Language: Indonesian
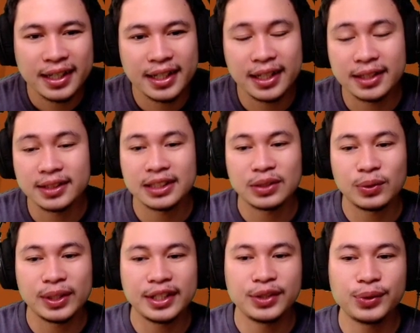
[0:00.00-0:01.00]
Dan
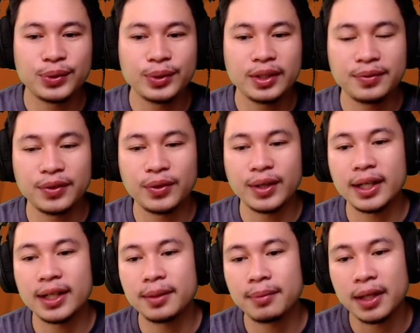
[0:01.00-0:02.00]
sesuai di judul di video
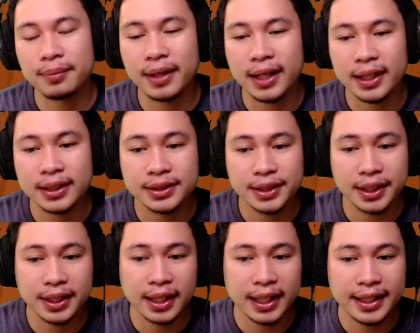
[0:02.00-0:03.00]
kali ini Bahim bakalan
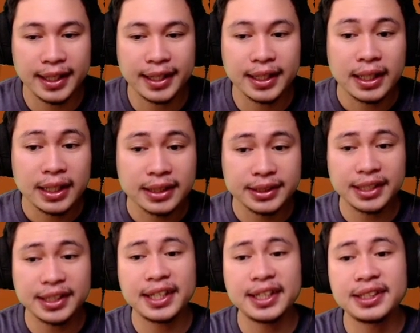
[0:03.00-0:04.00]
share ke kalian
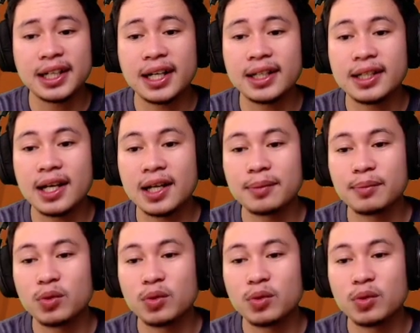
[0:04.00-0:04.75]
strategi serangan darat